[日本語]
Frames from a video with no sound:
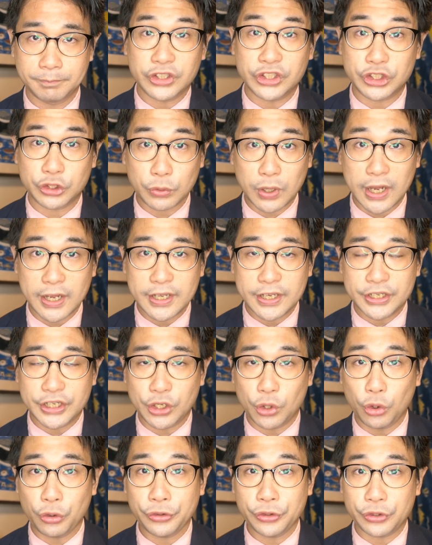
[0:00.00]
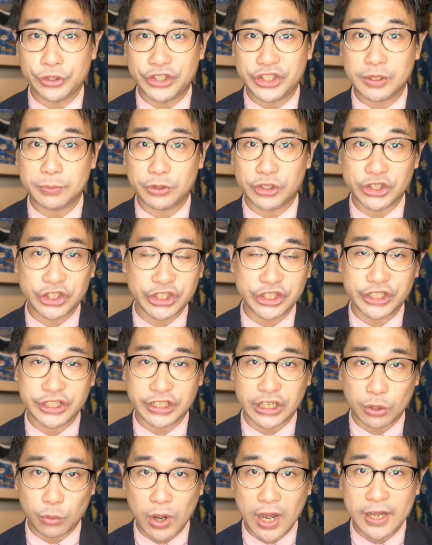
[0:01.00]
実は日本の一部地
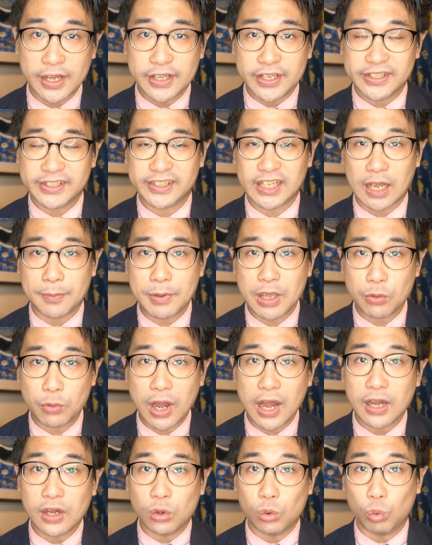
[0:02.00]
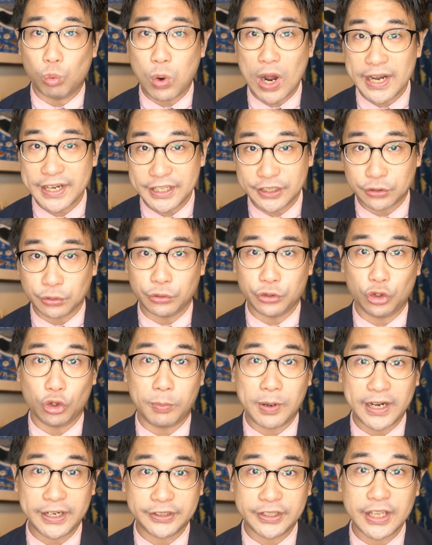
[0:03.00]
域ではサメはワニと
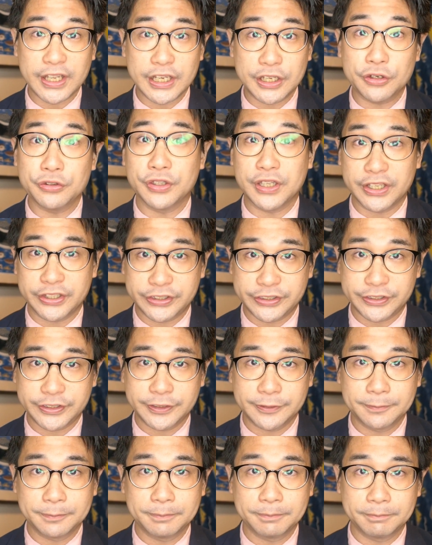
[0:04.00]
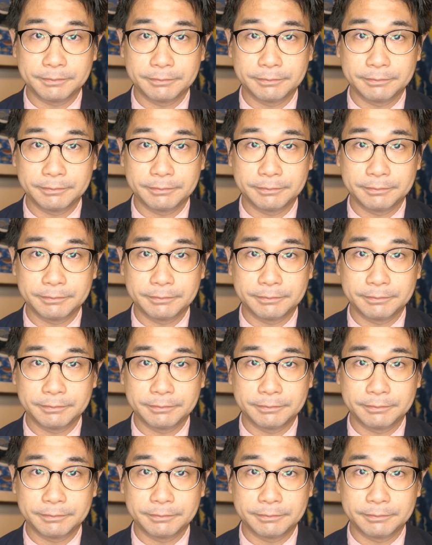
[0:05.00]
呼ばれているんです。